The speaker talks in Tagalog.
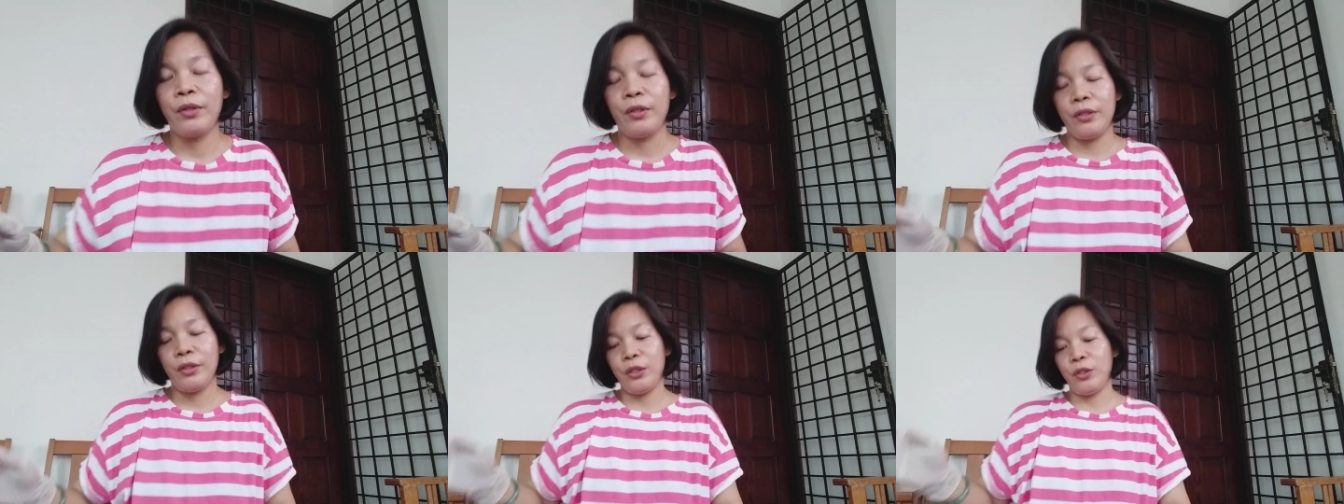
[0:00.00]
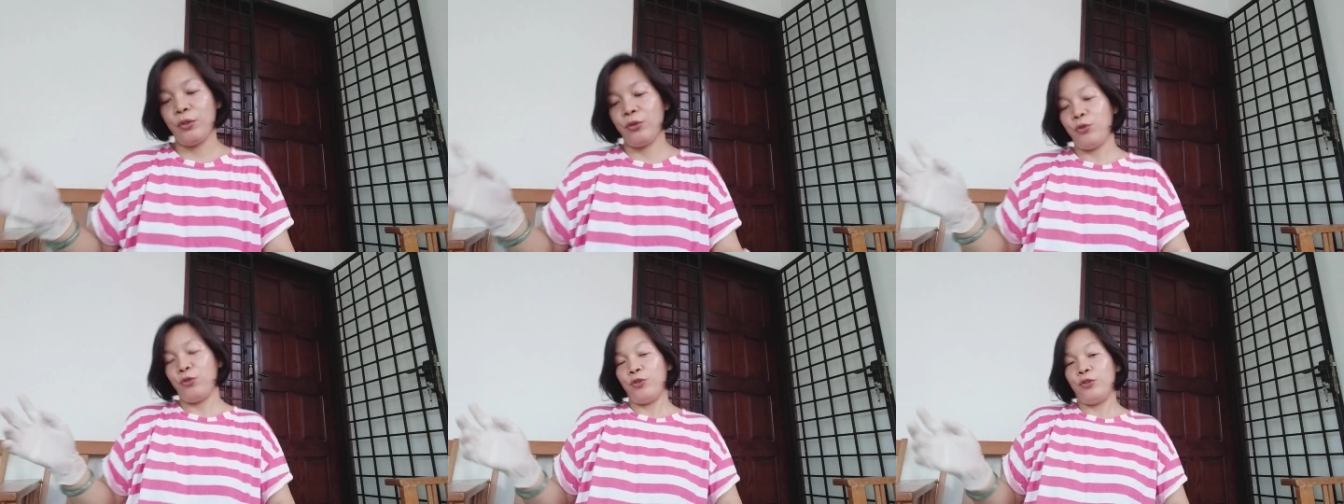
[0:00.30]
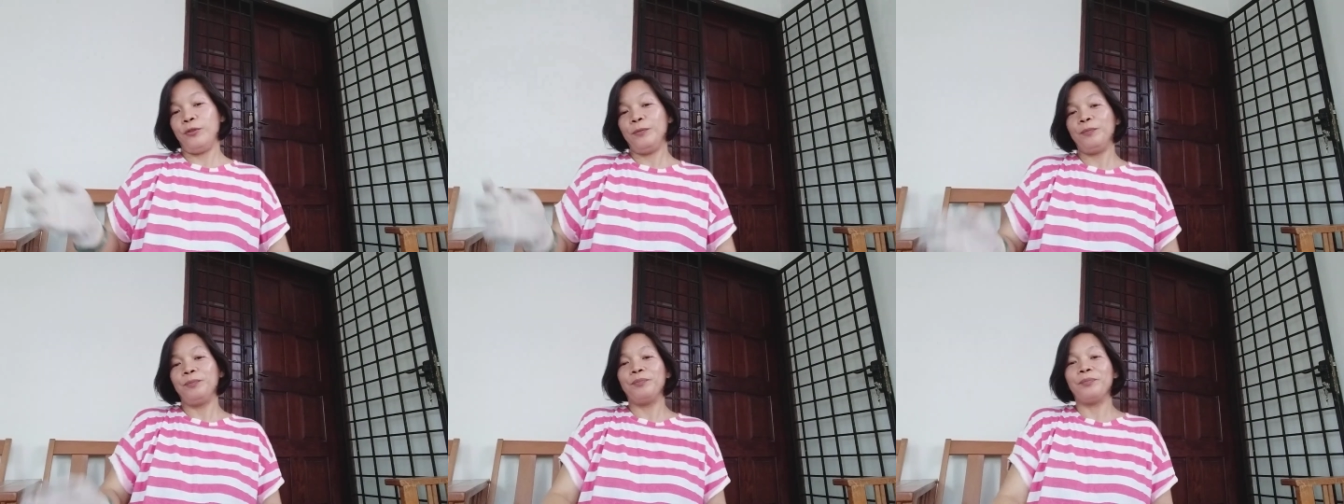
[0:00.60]
So,
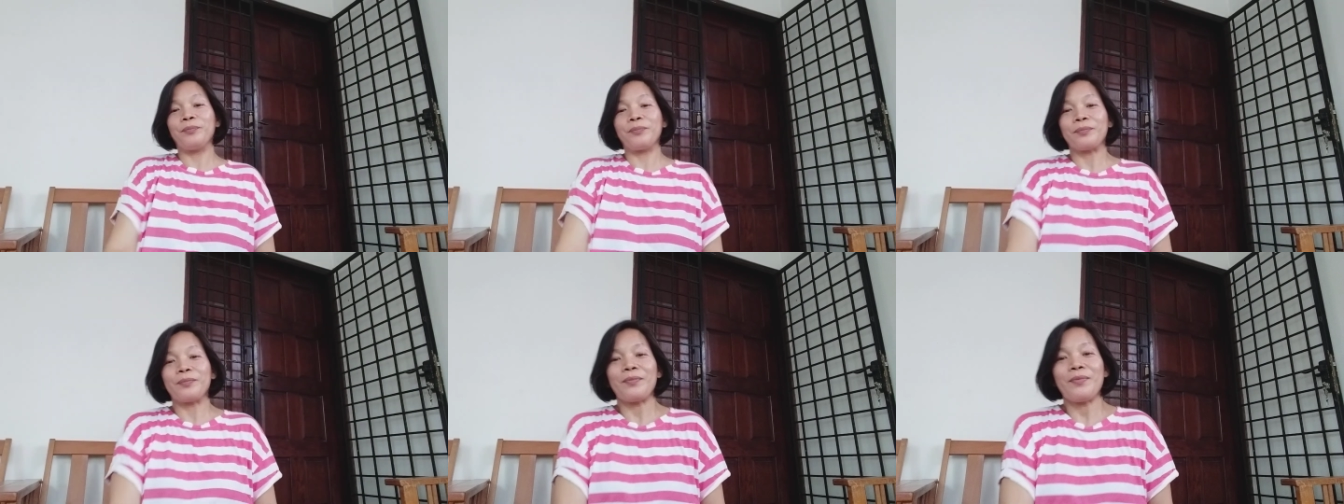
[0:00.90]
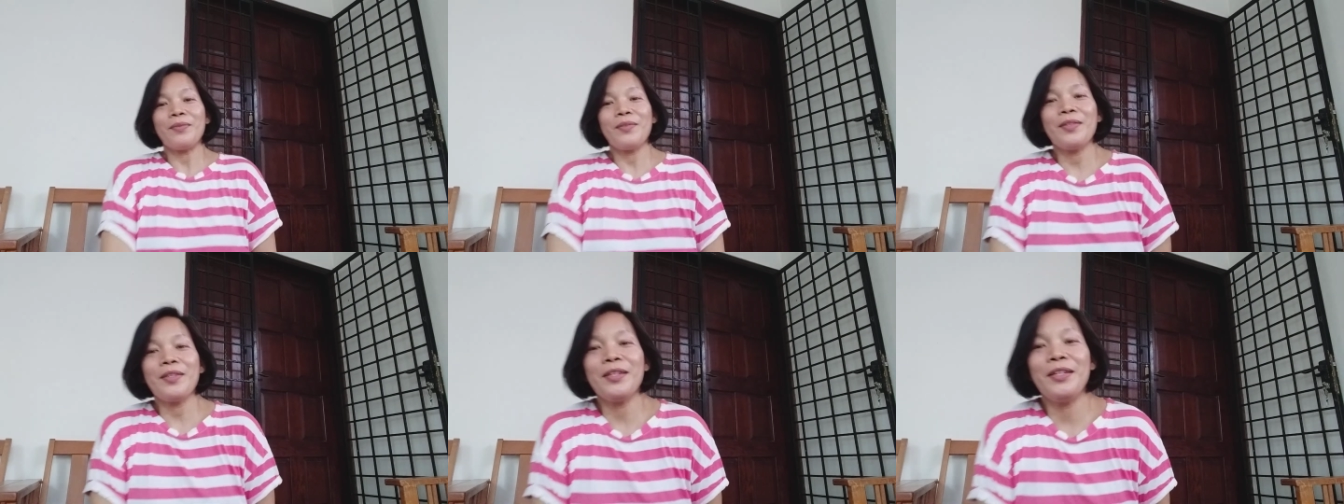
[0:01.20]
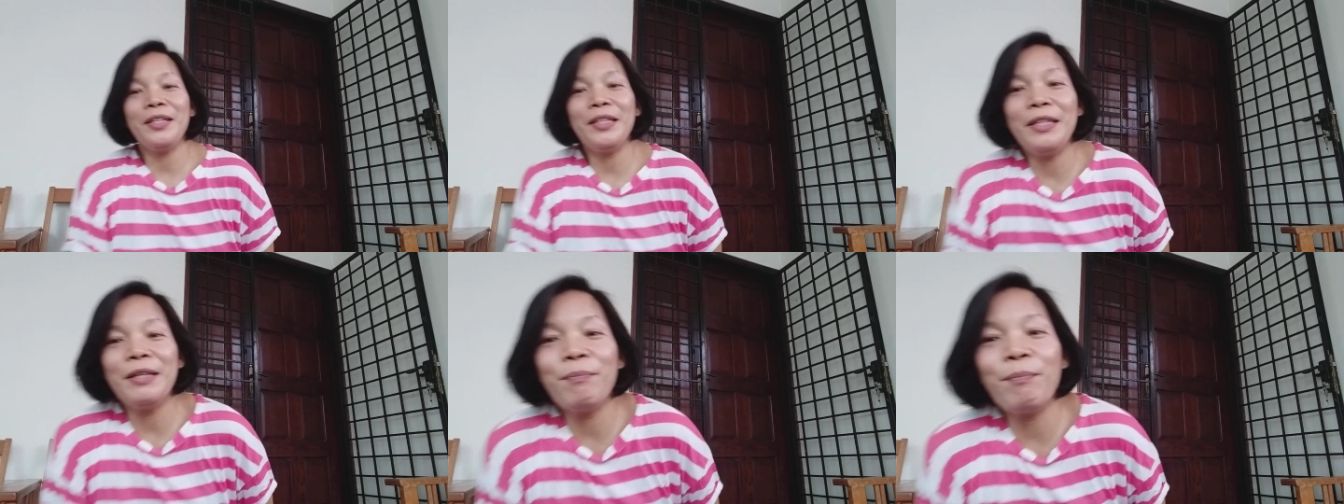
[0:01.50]

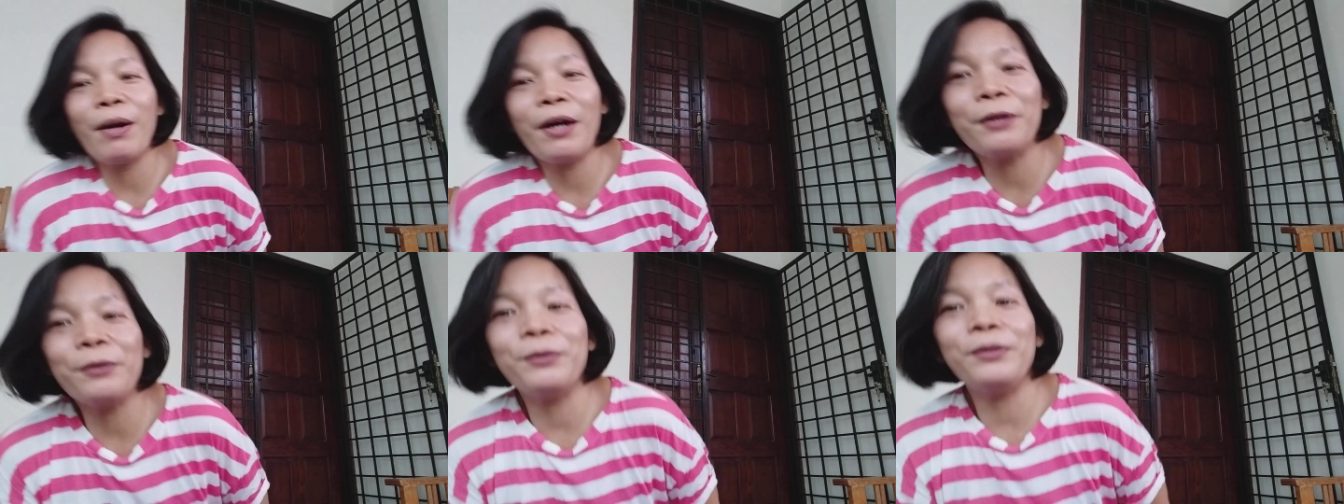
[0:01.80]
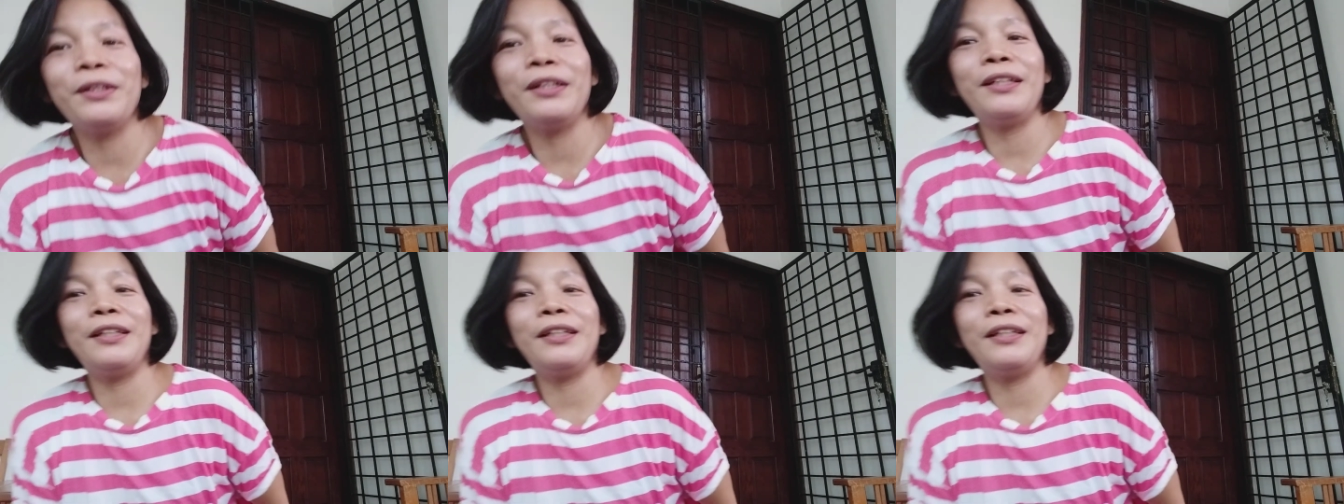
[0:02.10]
hindi pa ako,